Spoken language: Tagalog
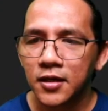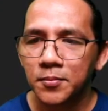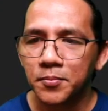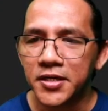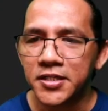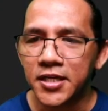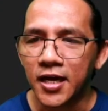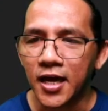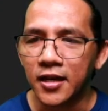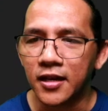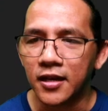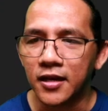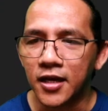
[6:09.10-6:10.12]
per
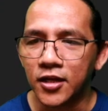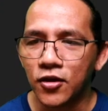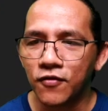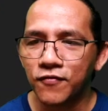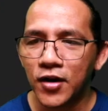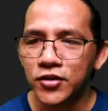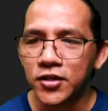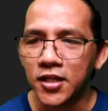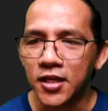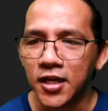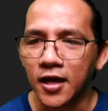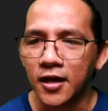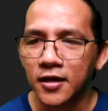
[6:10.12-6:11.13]
second. Ito yung velocity
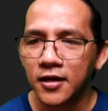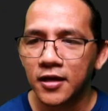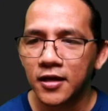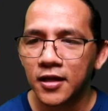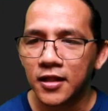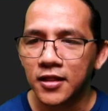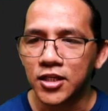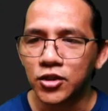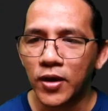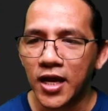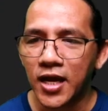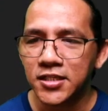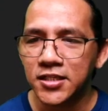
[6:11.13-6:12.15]
niya. That's
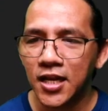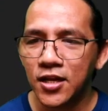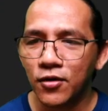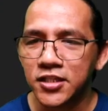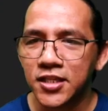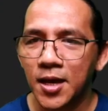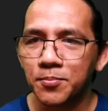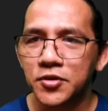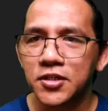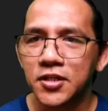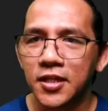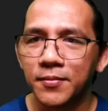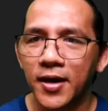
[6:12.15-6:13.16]
why cancel yung
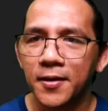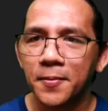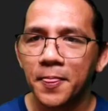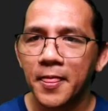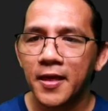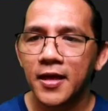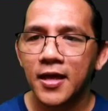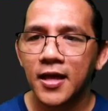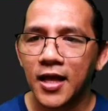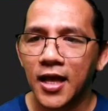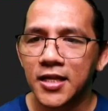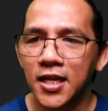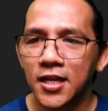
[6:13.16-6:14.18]
steps, di ba?
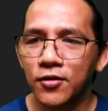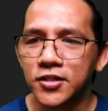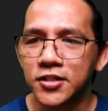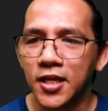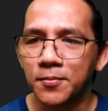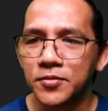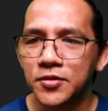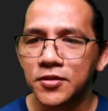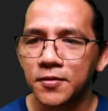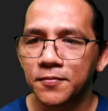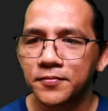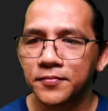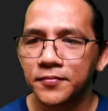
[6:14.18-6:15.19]
Cancel yung steps.
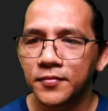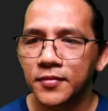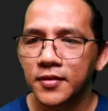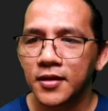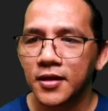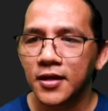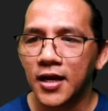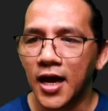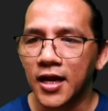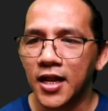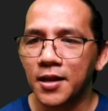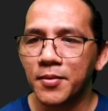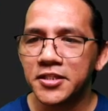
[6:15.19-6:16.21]
Ang
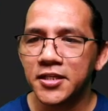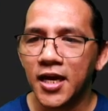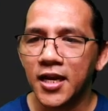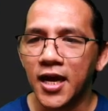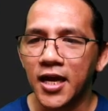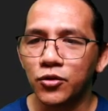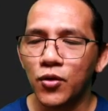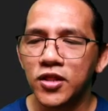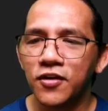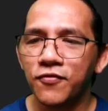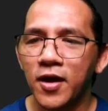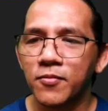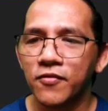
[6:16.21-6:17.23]
lalabas niyan ay
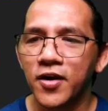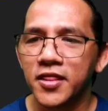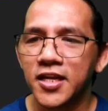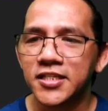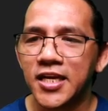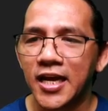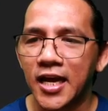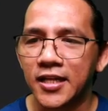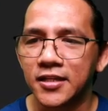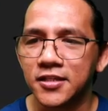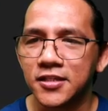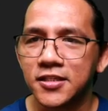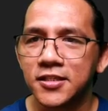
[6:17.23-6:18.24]
25 over 3
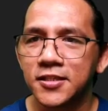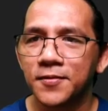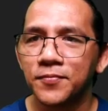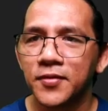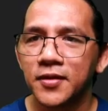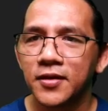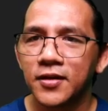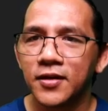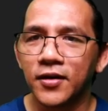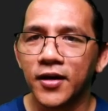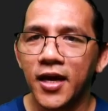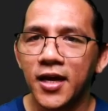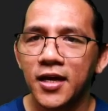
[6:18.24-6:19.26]
seconds.
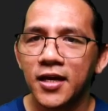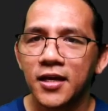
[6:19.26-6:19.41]
Okay?